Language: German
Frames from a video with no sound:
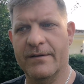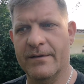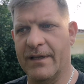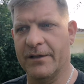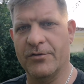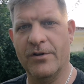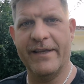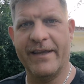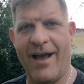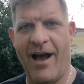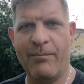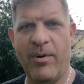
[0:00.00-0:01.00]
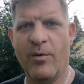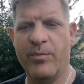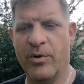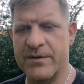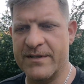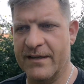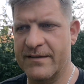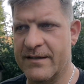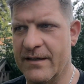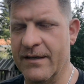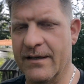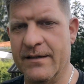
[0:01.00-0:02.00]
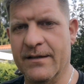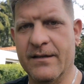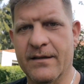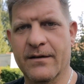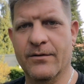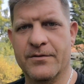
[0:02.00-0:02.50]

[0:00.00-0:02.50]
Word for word: natürliche Abbauprozesse in